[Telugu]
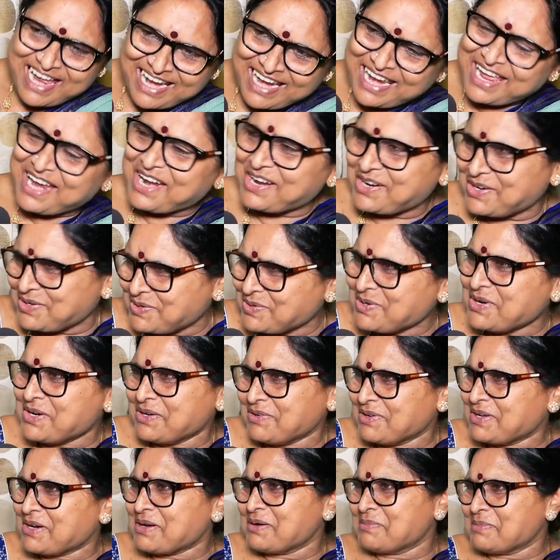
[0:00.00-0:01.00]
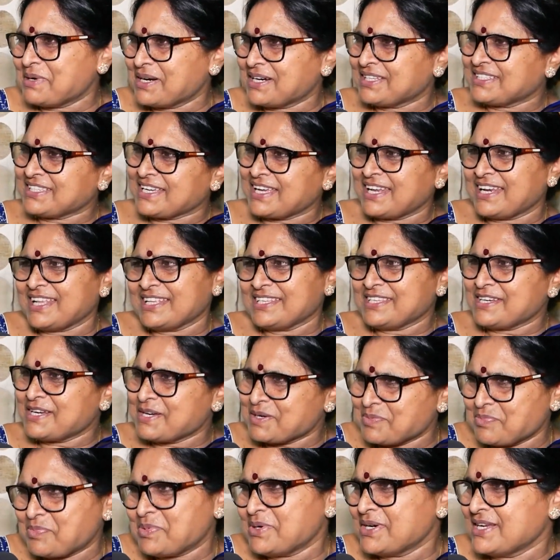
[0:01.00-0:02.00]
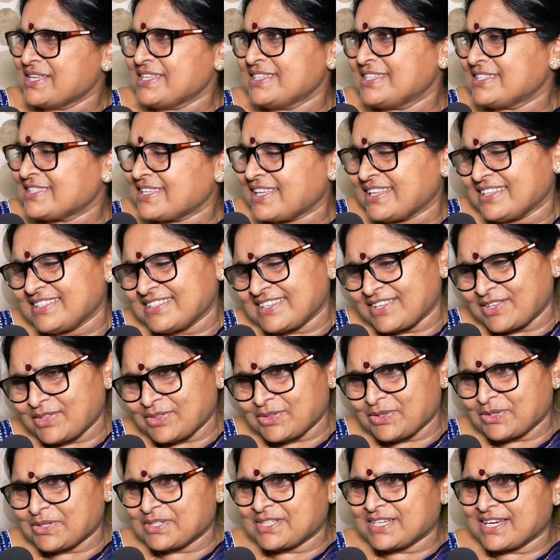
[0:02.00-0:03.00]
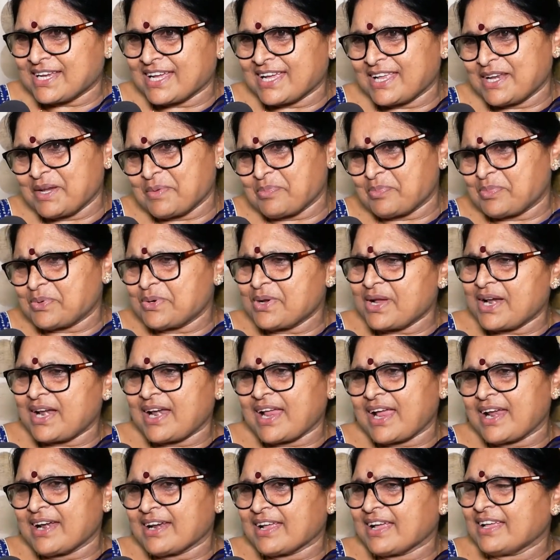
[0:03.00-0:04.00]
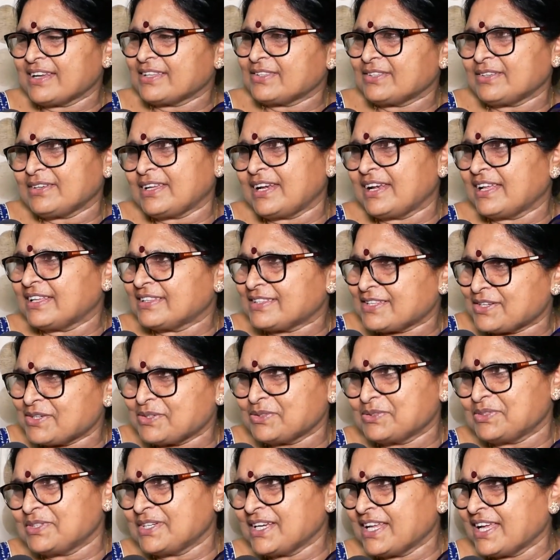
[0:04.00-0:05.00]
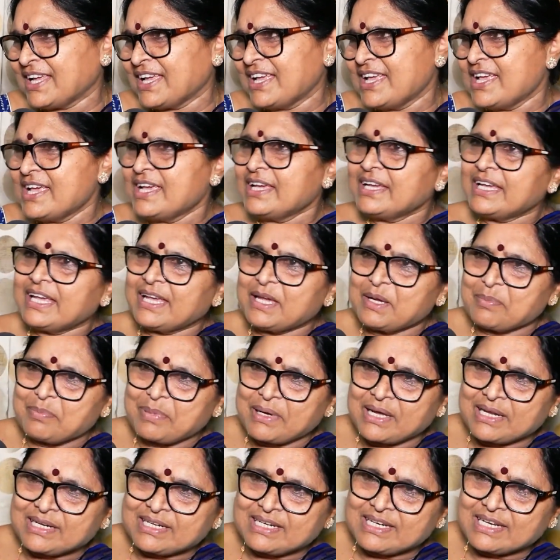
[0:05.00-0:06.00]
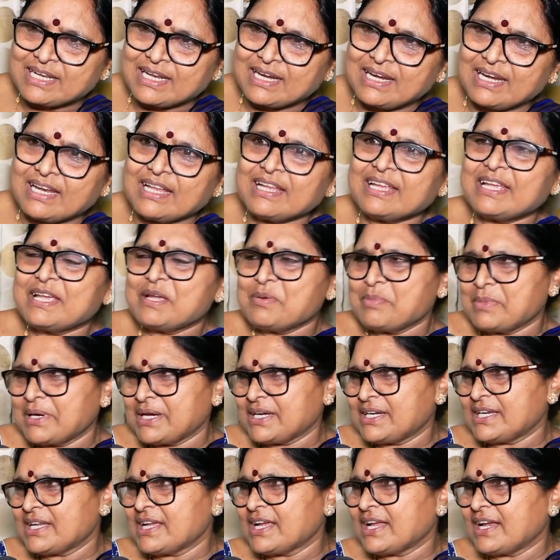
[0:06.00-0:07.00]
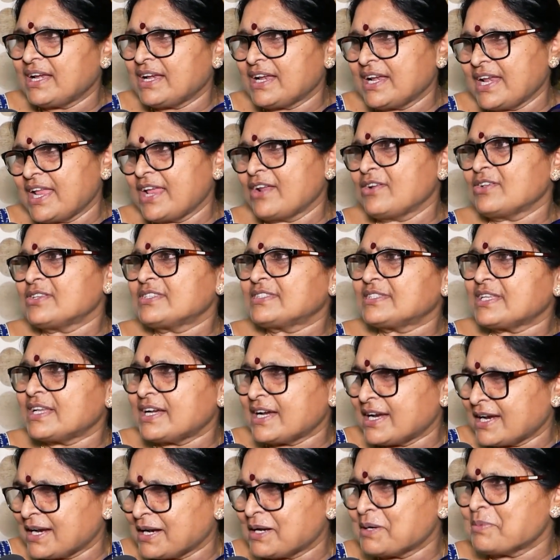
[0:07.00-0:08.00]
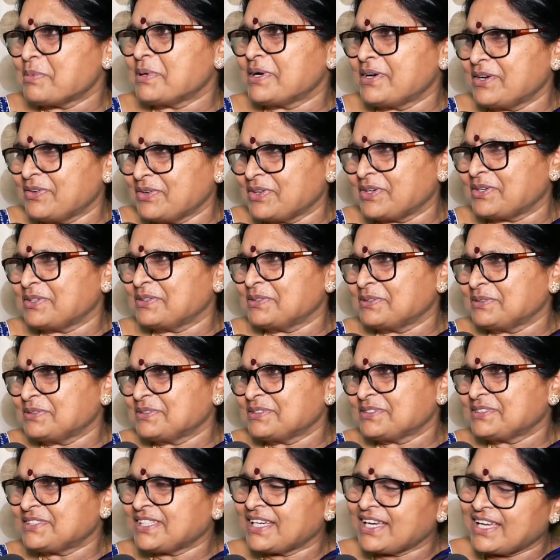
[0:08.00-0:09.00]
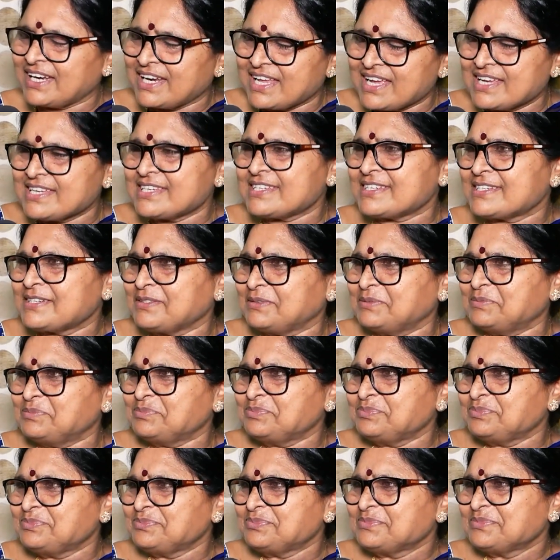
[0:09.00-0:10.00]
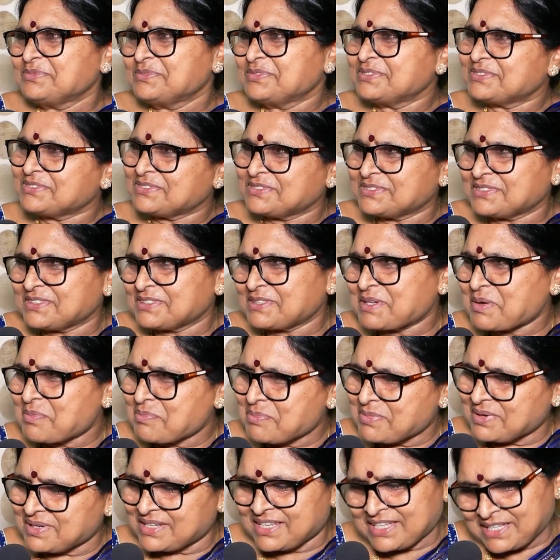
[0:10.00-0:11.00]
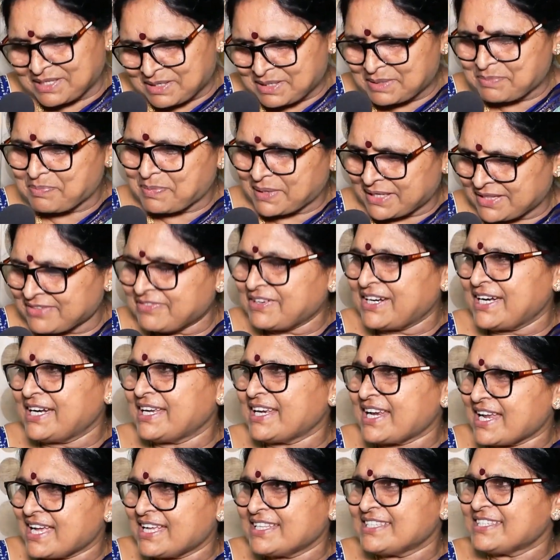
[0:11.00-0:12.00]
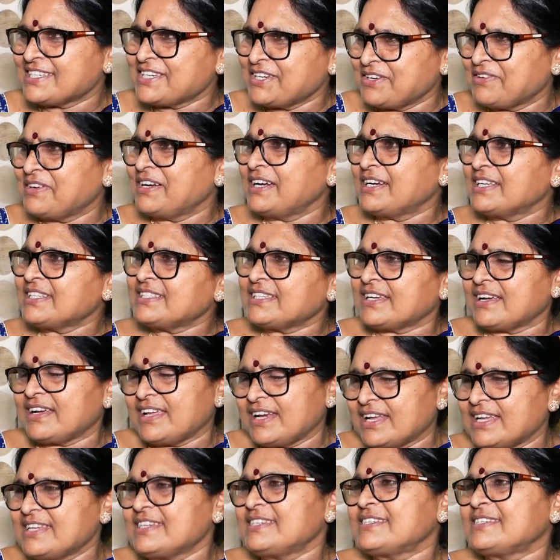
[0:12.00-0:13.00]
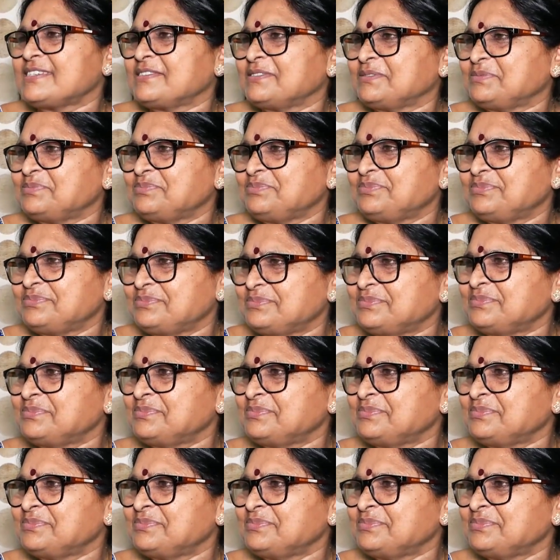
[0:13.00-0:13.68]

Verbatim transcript: అలా అంటుండేవారు అనమాట చాలా చిన్నప్పటి నుంచి సంతోషంగా ఎప్పుడు వాళ్ళ నాన్నగారితో అలా తిరుగుతూనే ఏ పార్టీకి వెళ్ళినా ఏ మీటింగ్కి వెళ్ళినా నేను వస్తానని అనబడేవారు చాలా ఇష్టం ఈ పదవి అంటే రాజకీయం అంటే చాలా ఇష్టం అందుకే